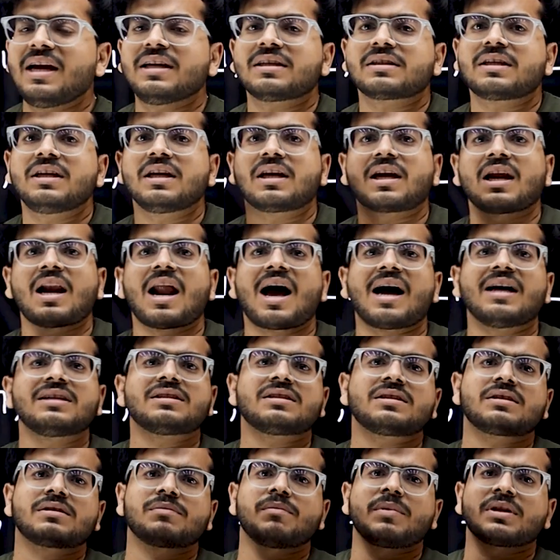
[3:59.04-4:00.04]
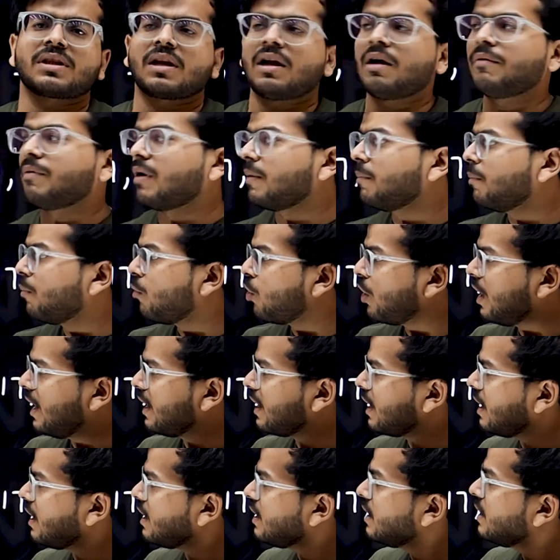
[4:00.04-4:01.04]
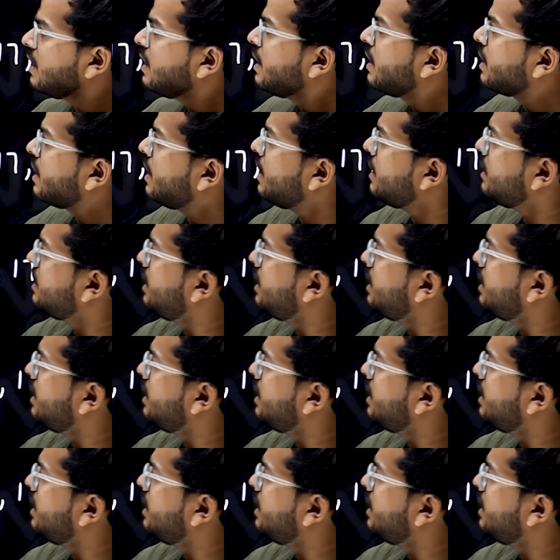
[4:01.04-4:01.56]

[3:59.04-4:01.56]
है इसकी क्लास मतलब हम बोलेंगे कि